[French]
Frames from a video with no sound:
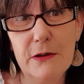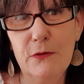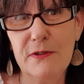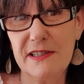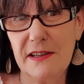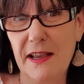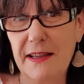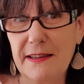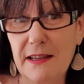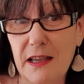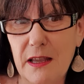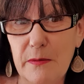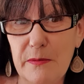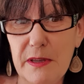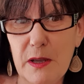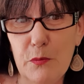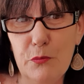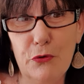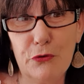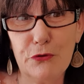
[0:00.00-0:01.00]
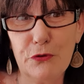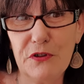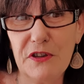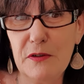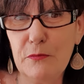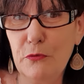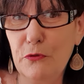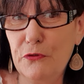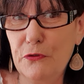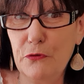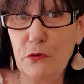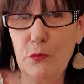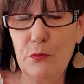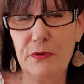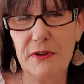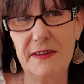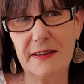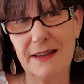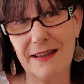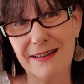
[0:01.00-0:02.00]
Vous savez très bien pour ceux qui me suivent
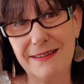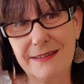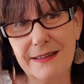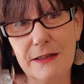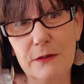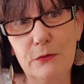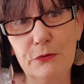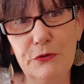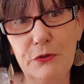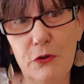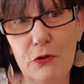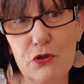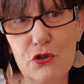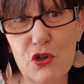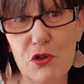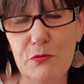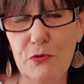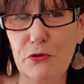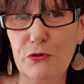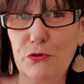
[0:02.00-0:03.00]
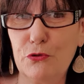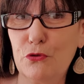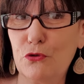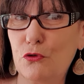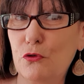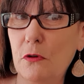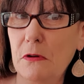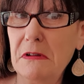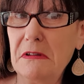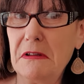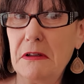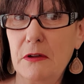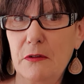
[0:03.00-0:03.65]
depuis très très longtemps, je commence toujours